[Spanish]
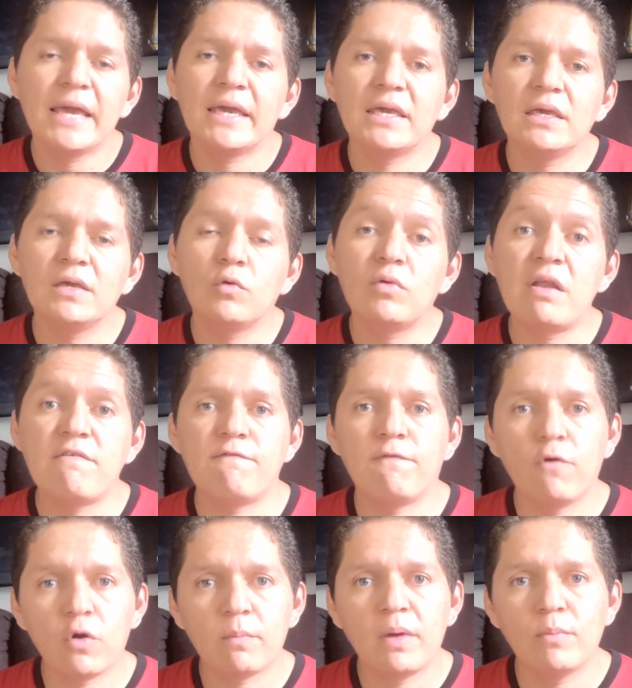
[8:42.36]
Y una
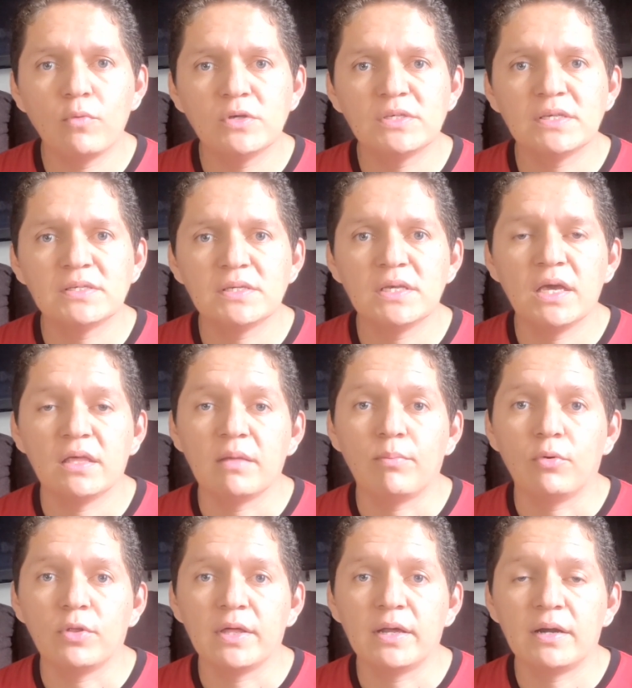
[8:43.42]
forma muy sencilla de
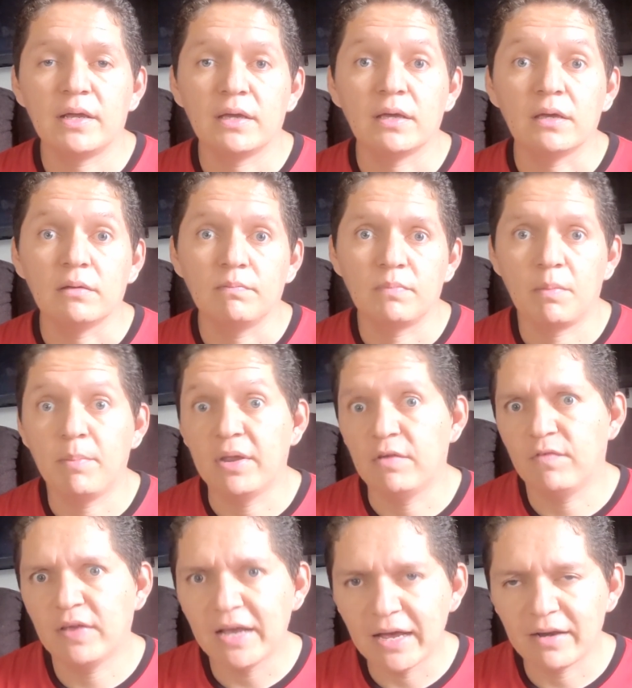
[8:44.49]
poder eh,
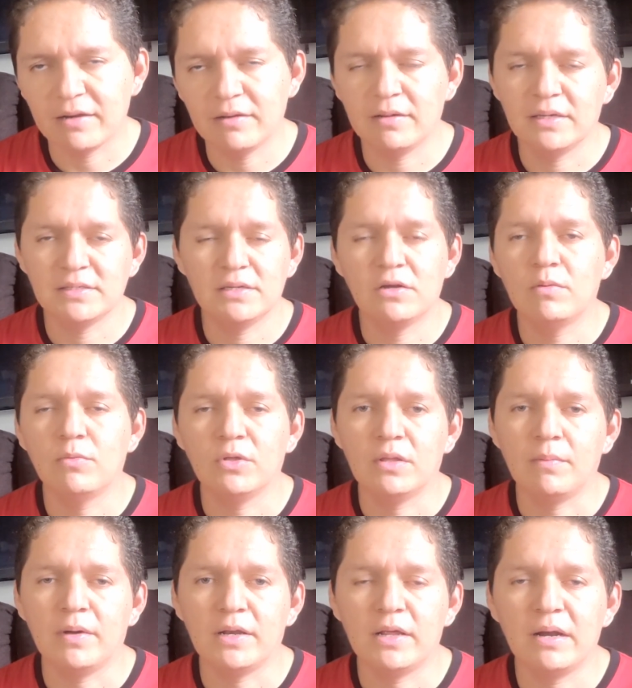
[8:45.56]
verificar, así como de
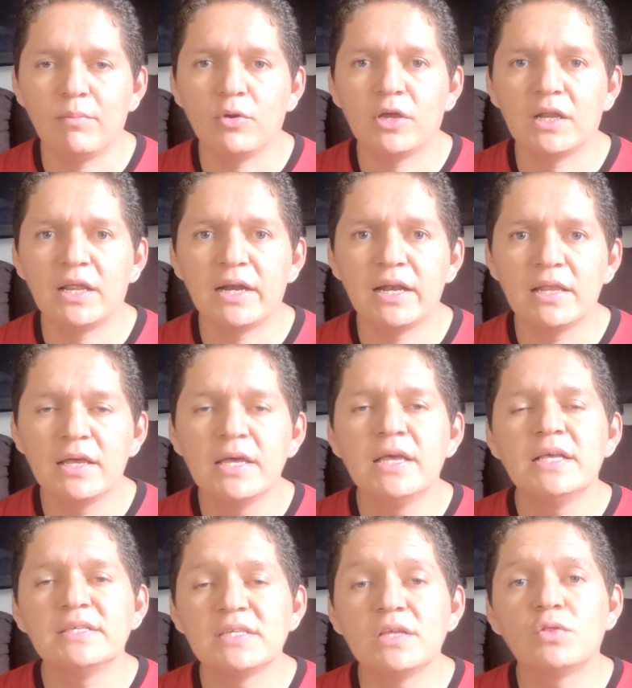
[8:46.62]
manera muy general,
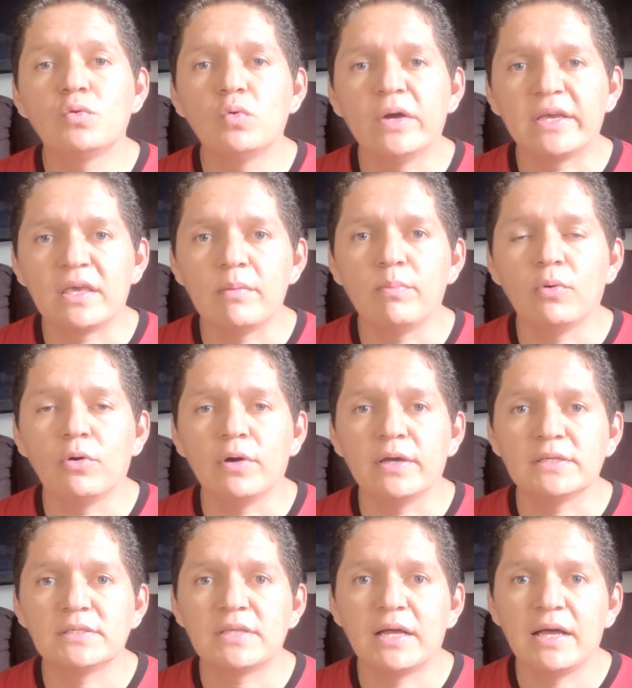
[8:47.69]
si tu equipo
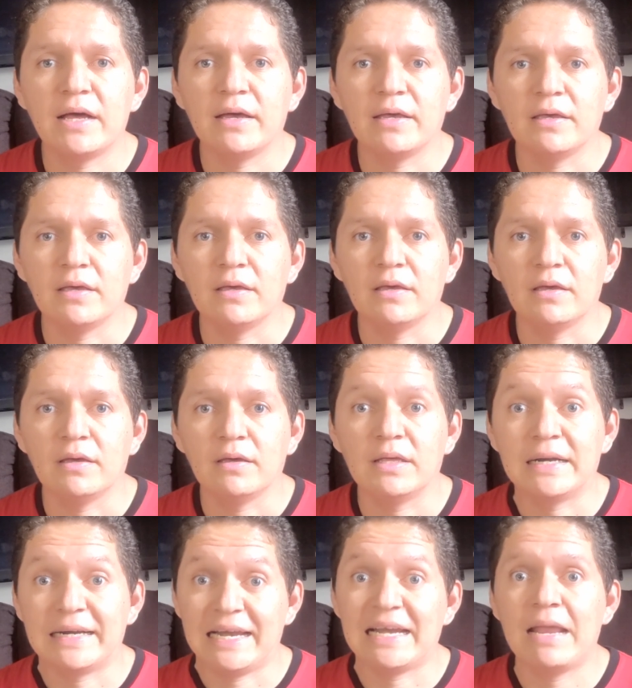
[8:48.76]
está
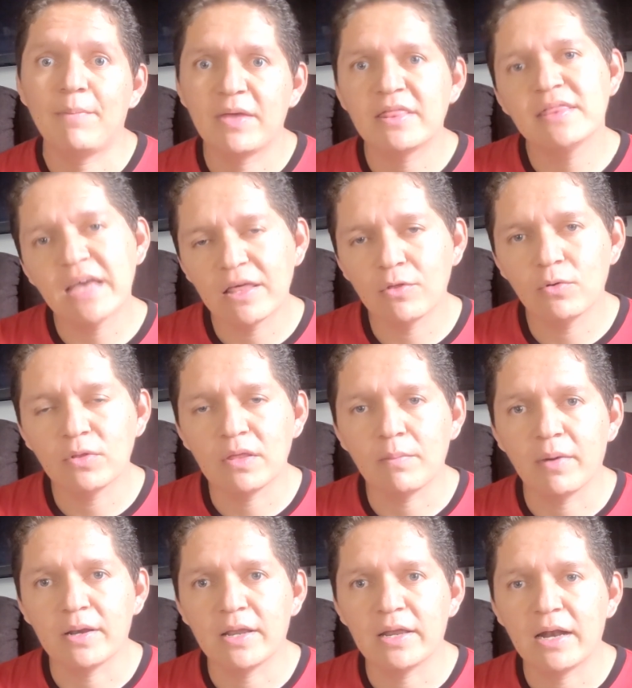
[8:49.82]
reglamentado de
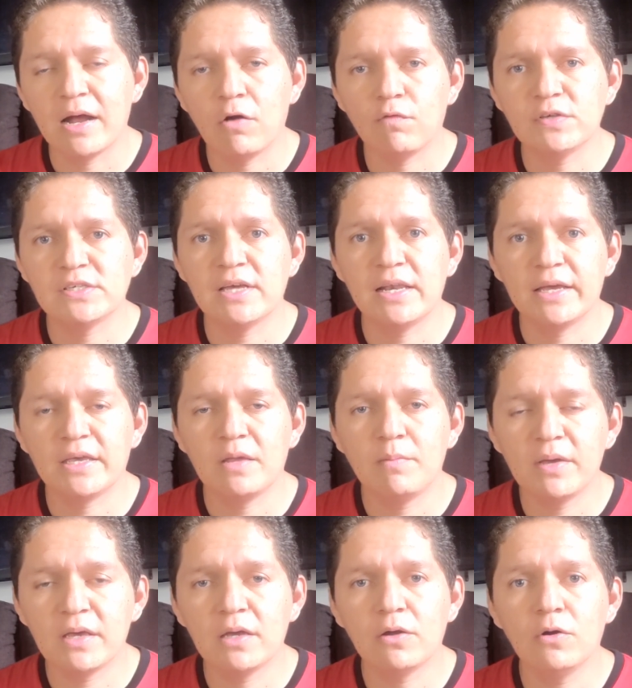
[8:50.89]
manera oficial aquí en
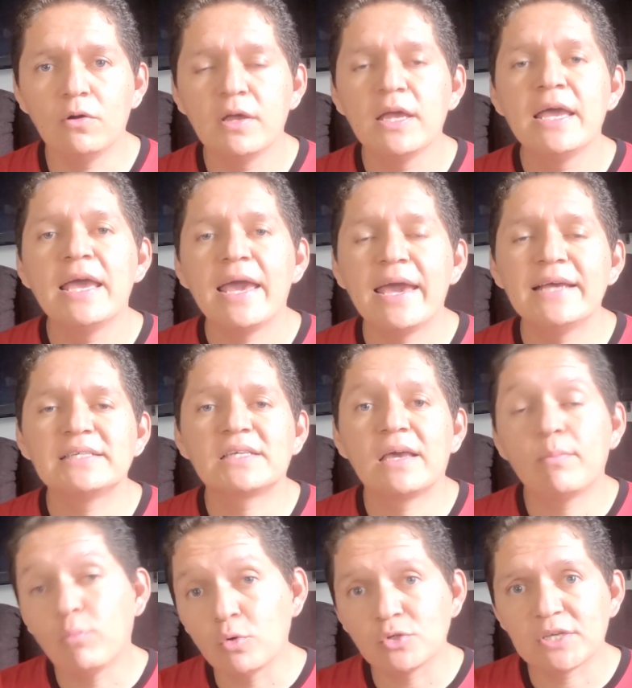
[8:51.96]
México, es que
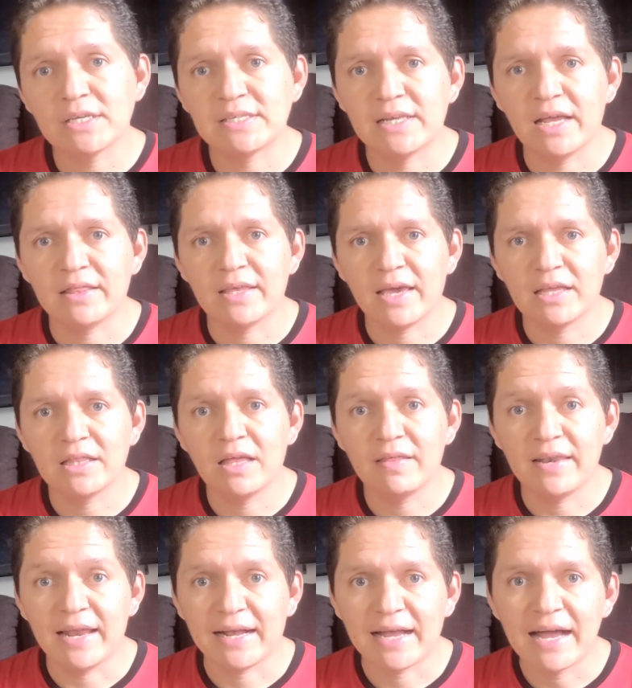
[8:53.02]
busques en la etiqueta
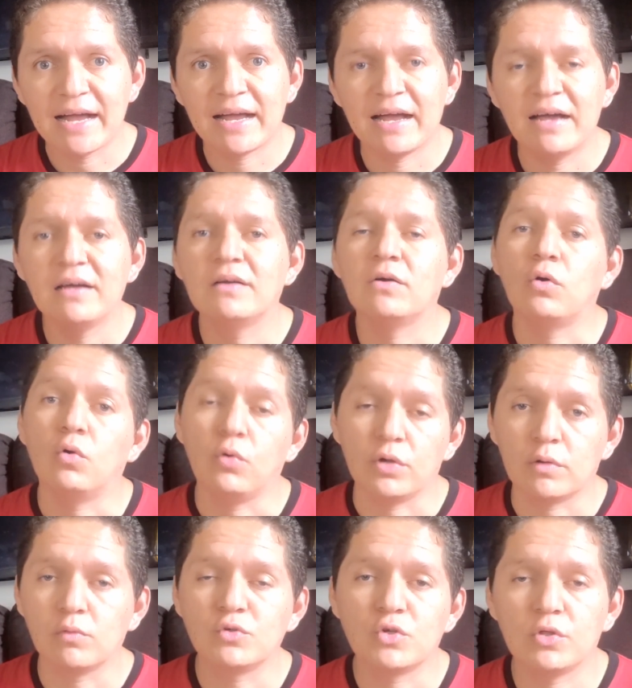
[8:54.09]
de la caja o
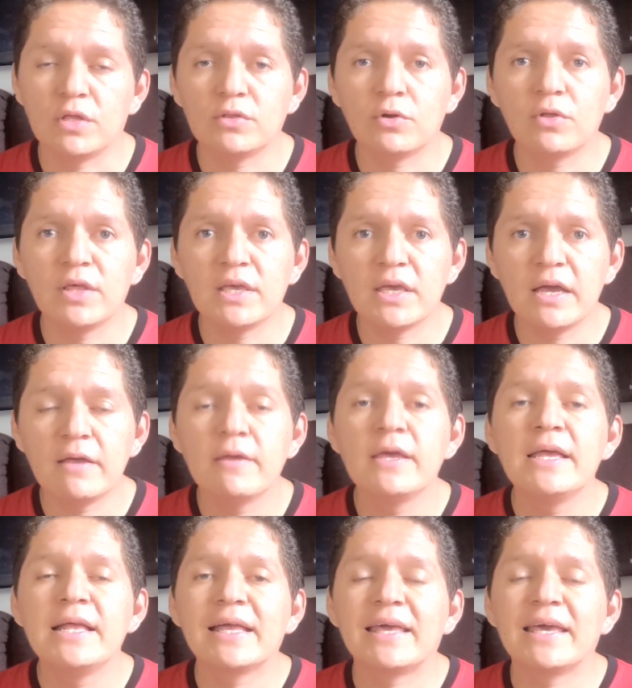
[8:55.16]
incluso dentro de ella
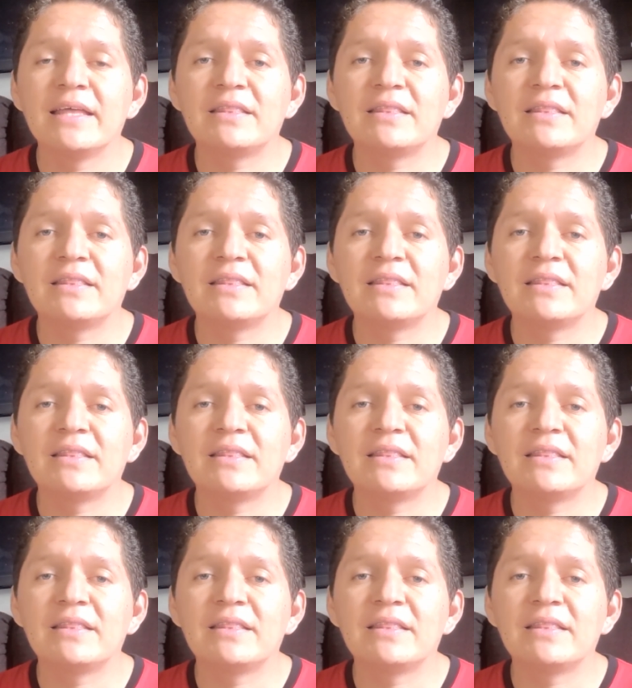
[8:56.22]
que